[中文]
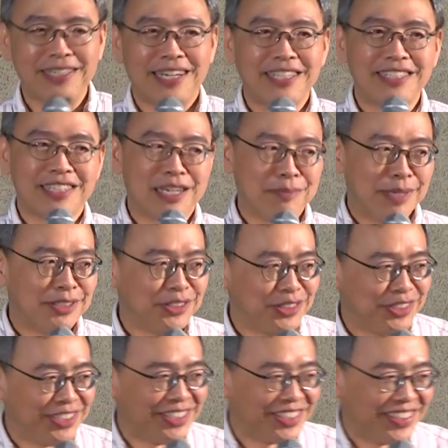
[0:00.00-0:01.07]
映 S M S
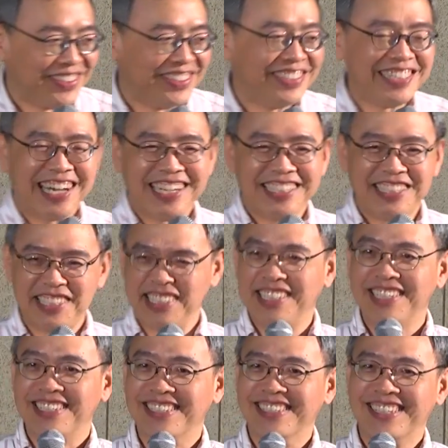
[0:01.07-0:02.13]
G，所以就加了
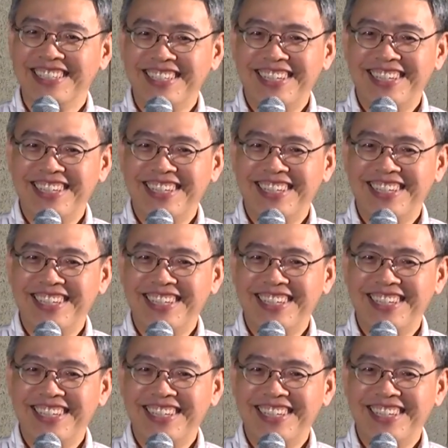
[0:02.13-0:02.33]
集合